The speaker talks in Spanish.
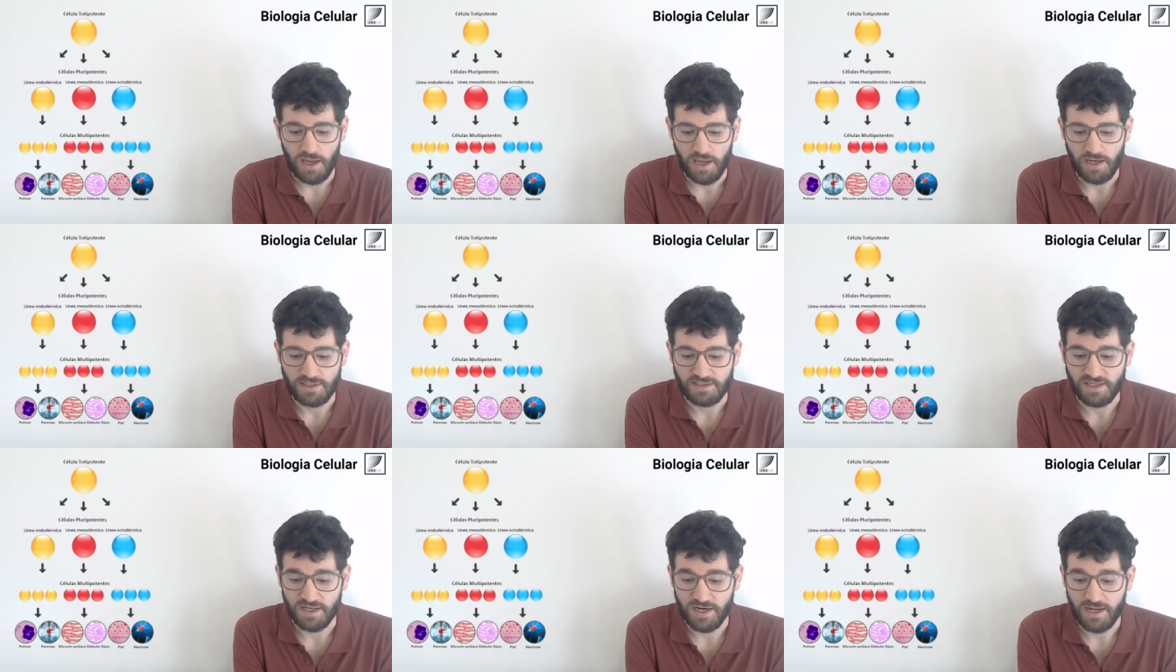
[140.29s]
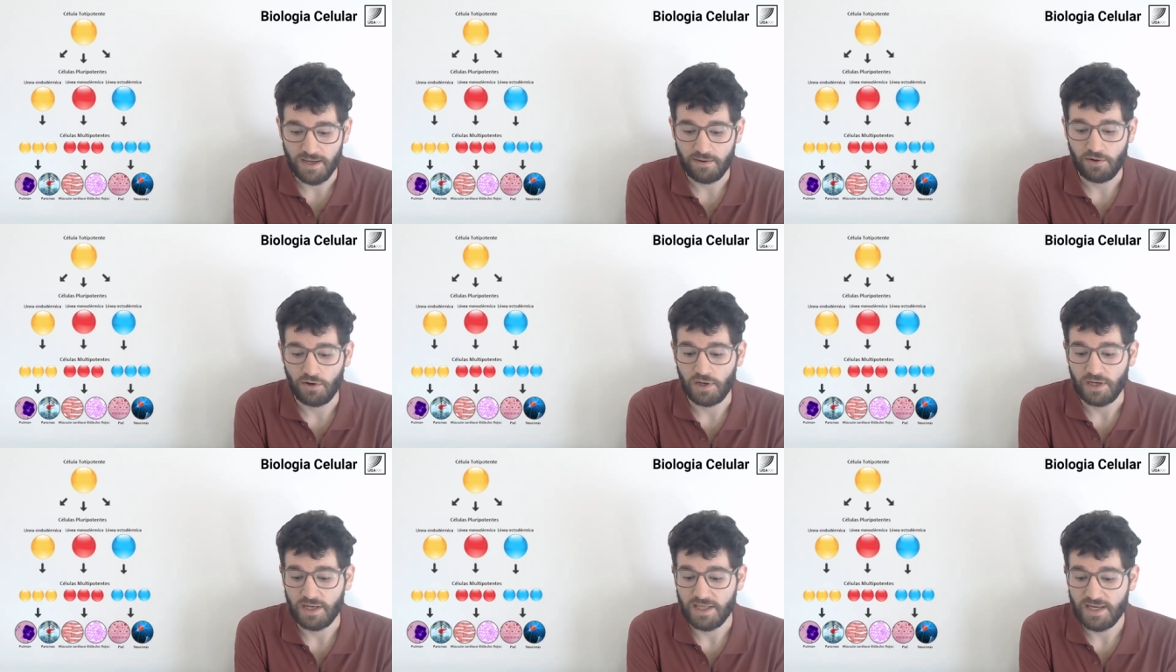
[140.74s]
el
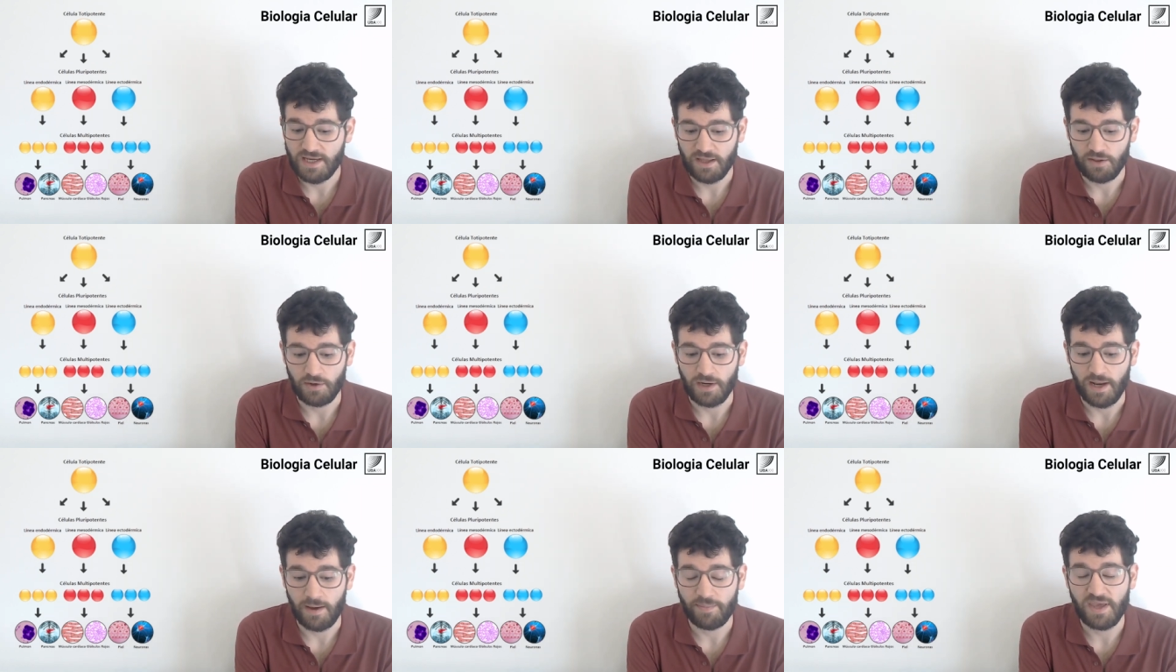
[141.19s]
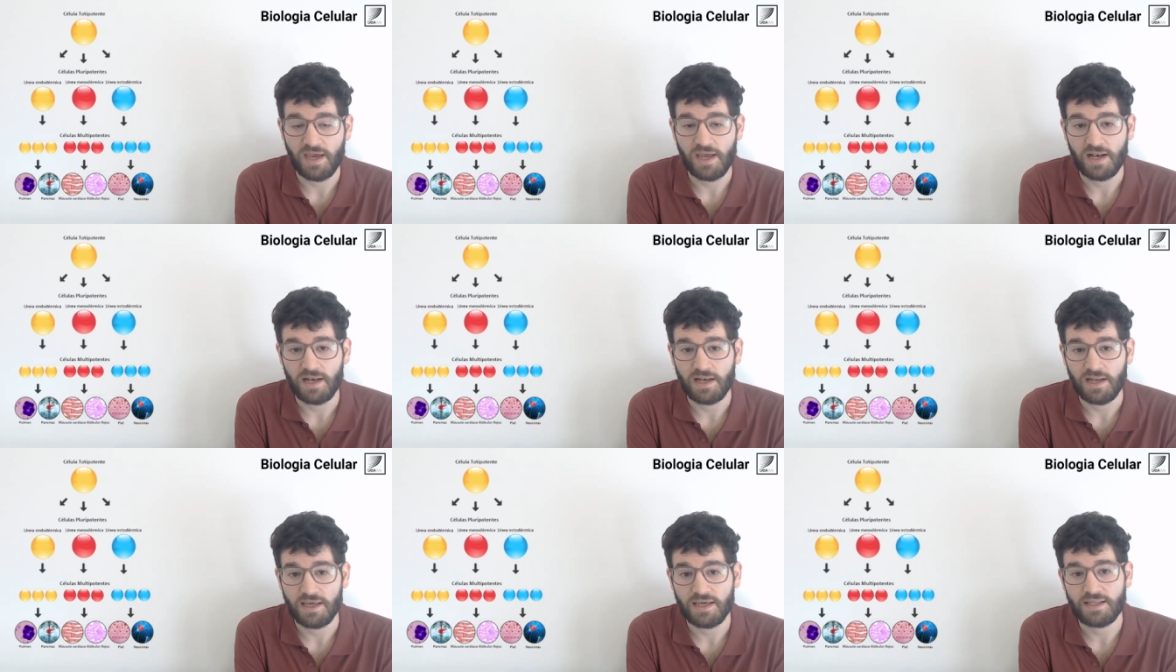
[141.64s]
cerebro, el hígado, la
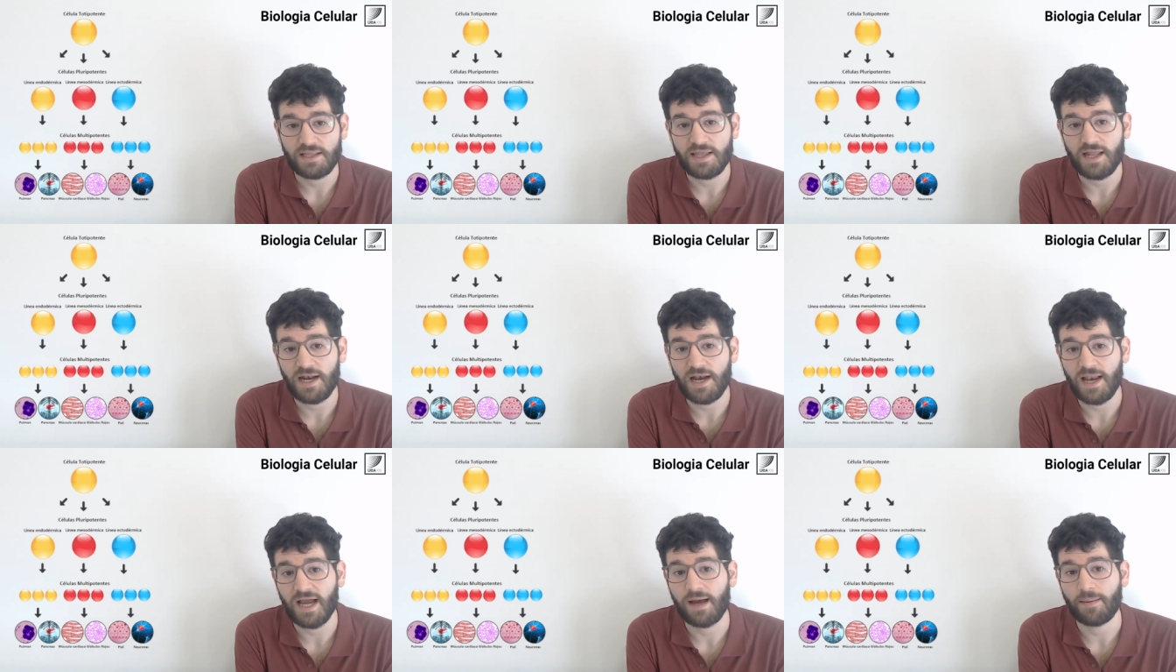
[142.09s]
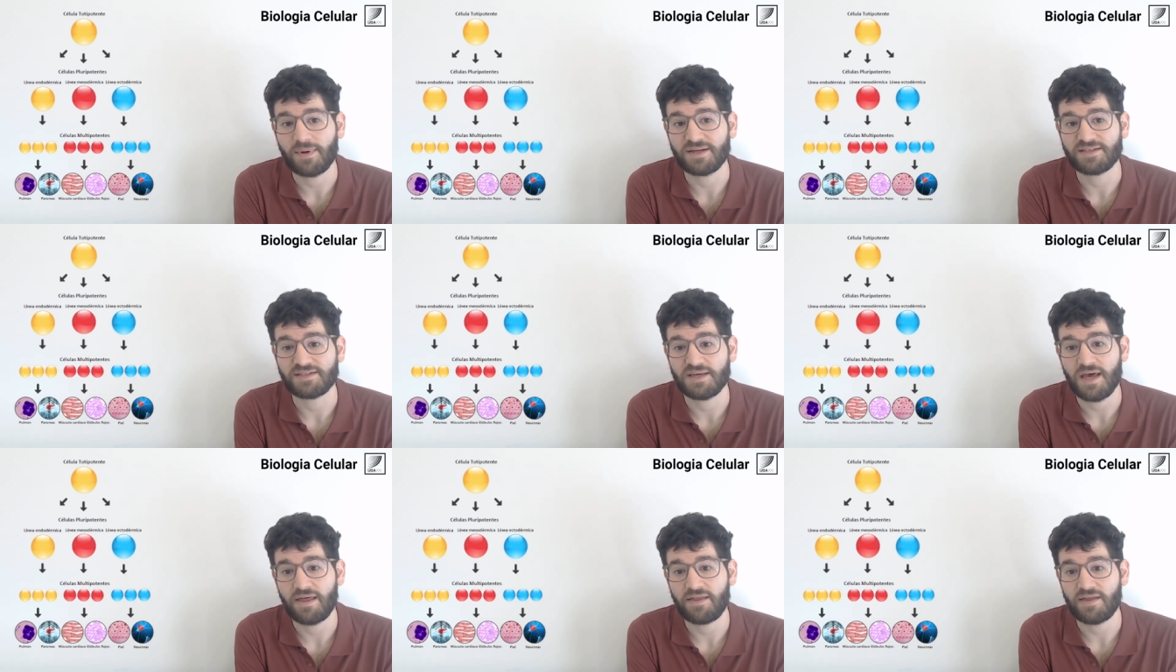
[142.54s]
piel, y tienen la
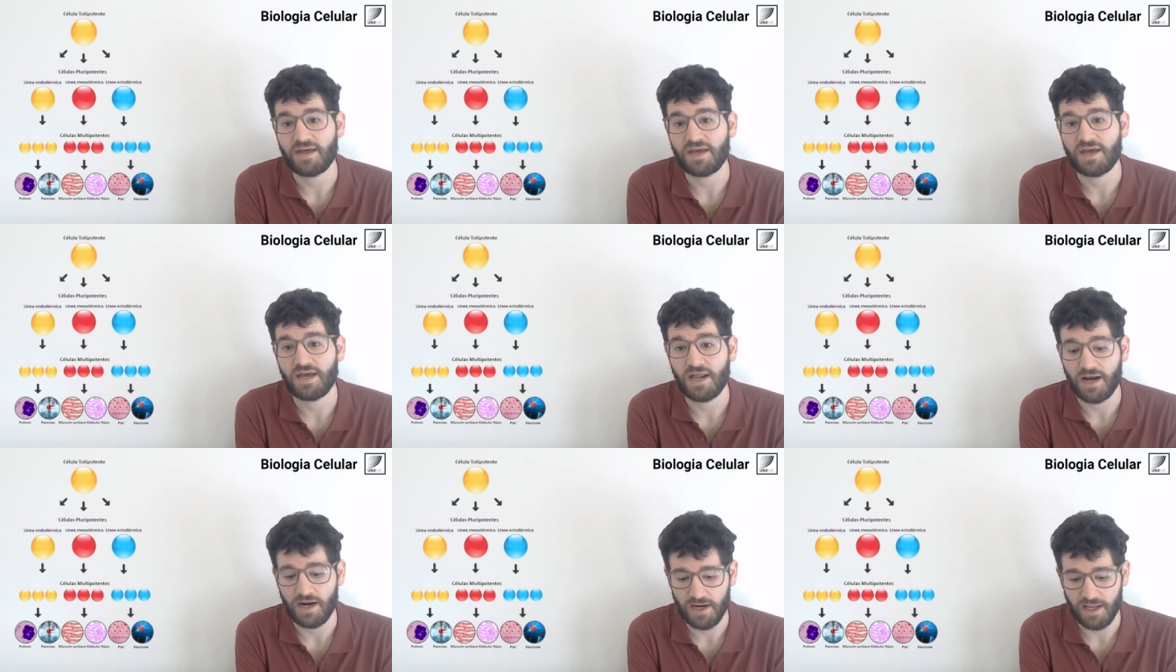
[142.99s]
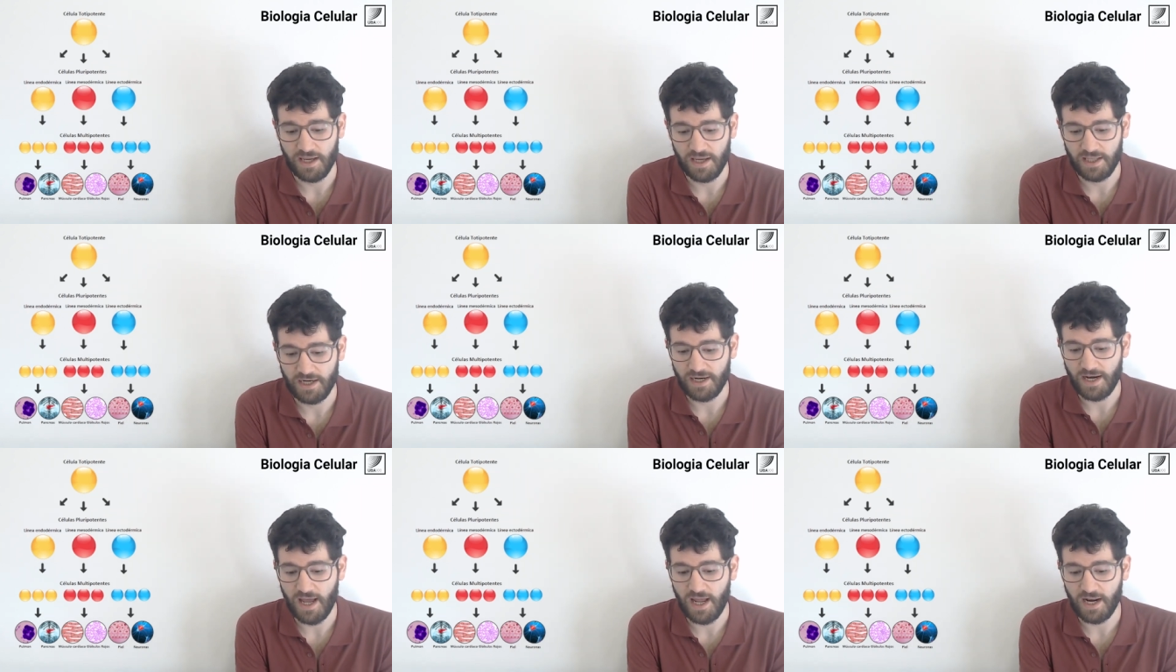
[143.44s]
capacidad de
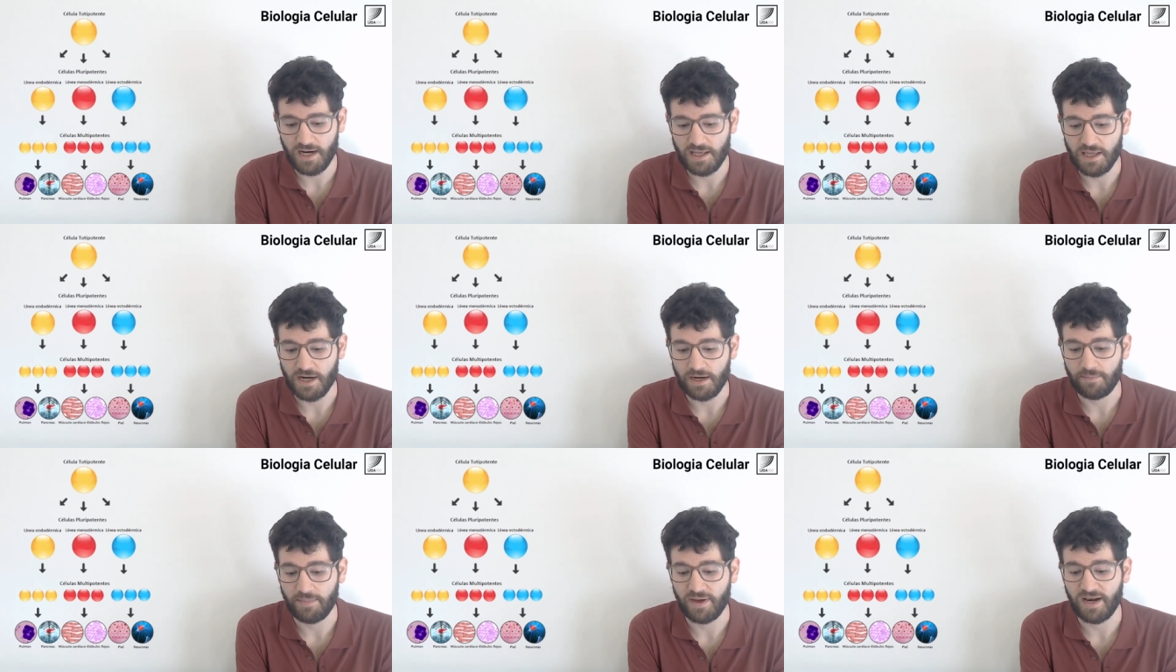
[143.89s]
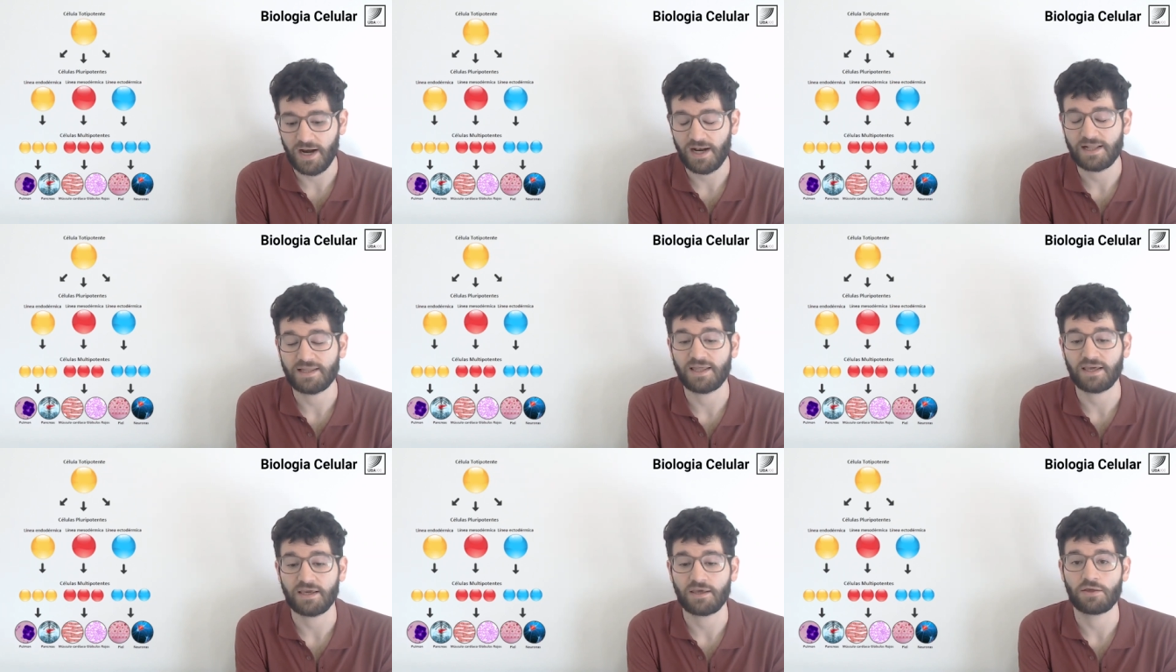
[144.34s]
regenerar y reparar
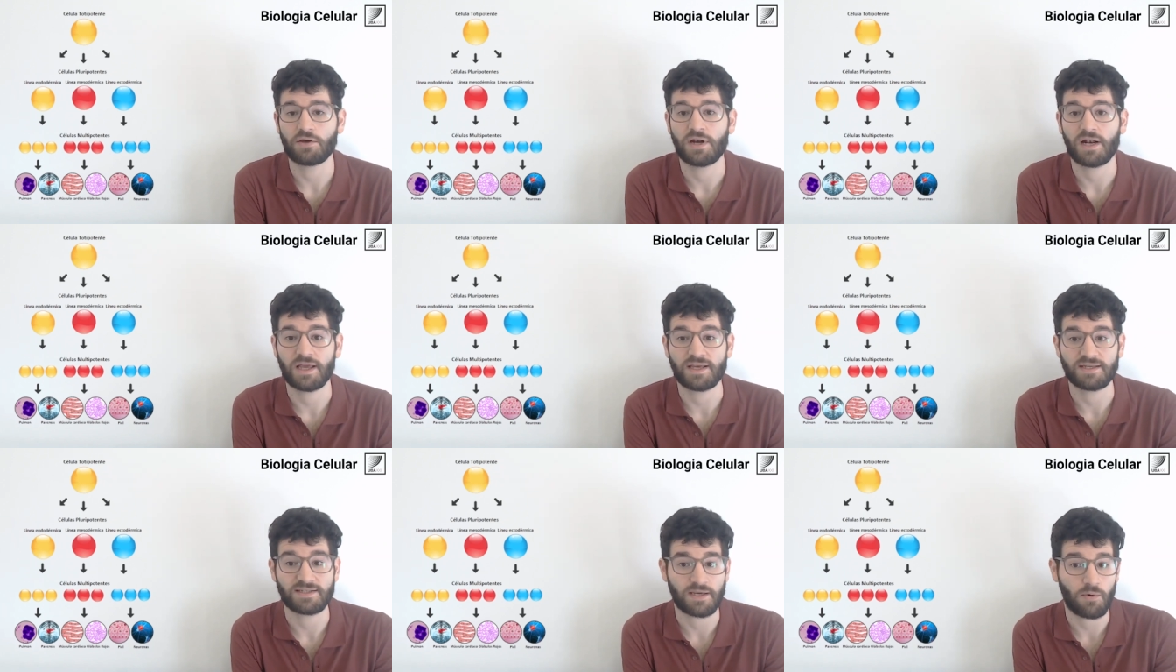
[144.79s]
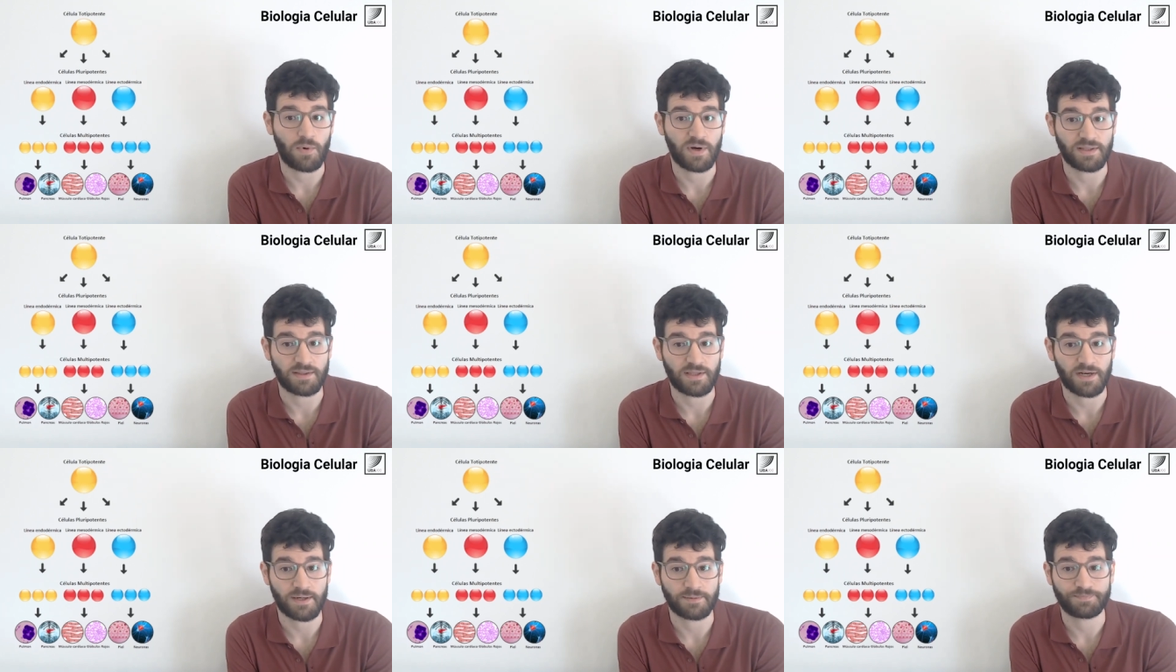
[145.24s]
el tejido en el que se encuentran.